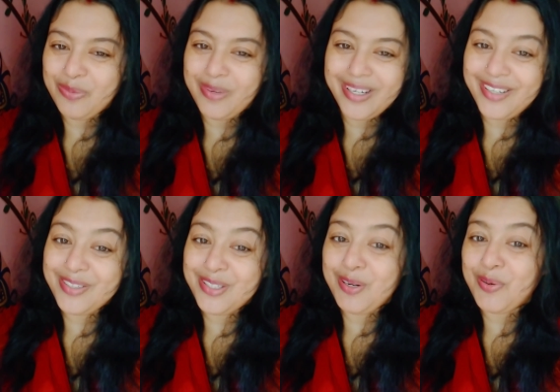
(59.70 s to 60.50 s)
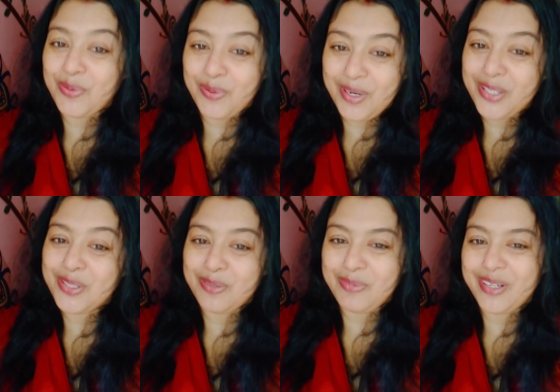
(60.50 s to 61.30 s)
সময়টা হচ্ছিল করোনার
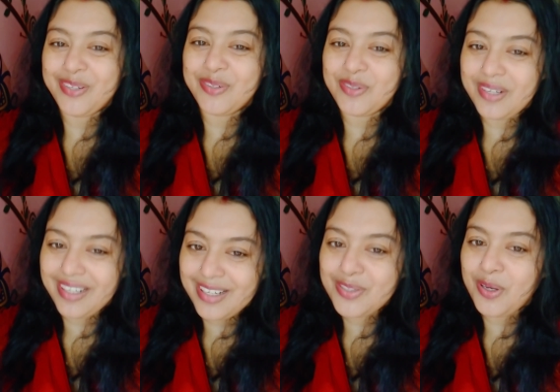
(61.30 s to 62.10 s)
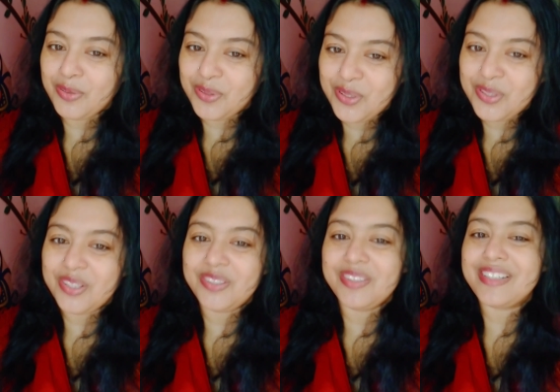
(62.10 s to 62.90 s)
সময় করোনাটা সদ্য
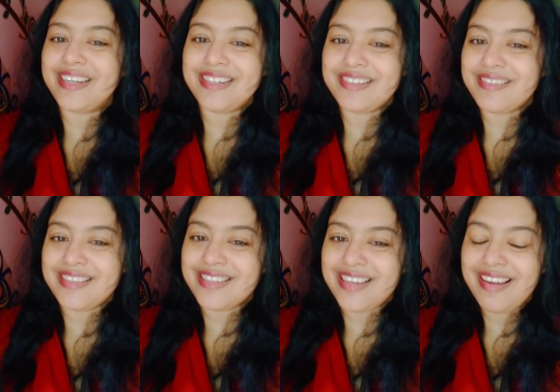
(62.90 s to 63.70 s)
সদ্য শেষ হয়েছে